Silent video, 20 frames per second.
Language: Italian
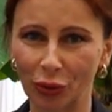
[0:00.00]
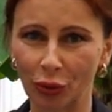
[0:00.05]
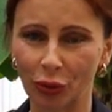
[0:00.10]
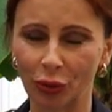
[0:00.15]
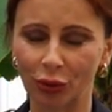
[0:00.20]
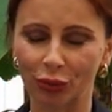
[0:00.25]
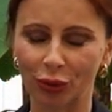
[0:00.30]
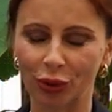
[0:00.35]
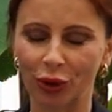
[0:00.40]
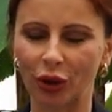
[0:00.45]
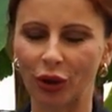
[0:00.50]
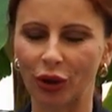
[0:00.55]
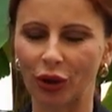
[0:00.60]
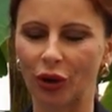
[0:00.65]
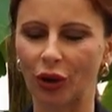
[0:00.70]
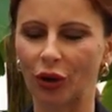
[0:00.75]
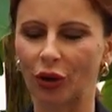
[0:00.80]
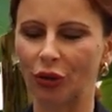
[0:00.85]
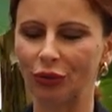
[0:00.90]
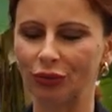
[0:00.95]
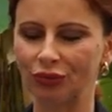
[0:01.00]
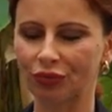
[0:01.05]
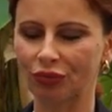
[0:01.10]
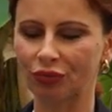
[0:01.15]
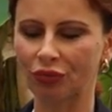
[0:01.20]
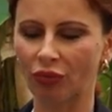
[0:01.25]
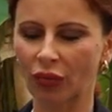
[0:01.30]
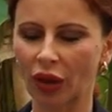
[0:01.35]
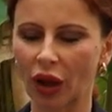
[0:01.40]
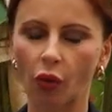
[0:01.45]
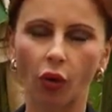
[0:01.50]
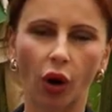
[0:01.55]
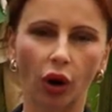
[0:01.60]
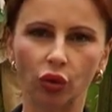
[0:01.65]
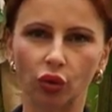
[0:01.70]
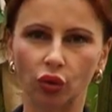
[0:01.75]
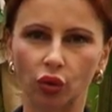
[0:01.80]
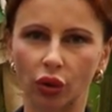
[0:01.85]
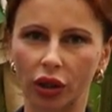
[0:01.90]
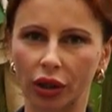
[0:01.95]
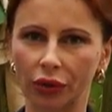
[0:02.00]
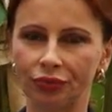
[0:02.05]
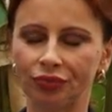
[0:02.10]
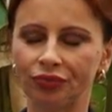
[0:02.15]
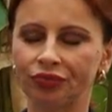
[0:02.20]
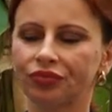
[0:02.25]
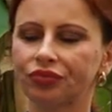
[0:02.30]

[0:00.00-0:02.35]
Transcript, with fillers: un po qualunque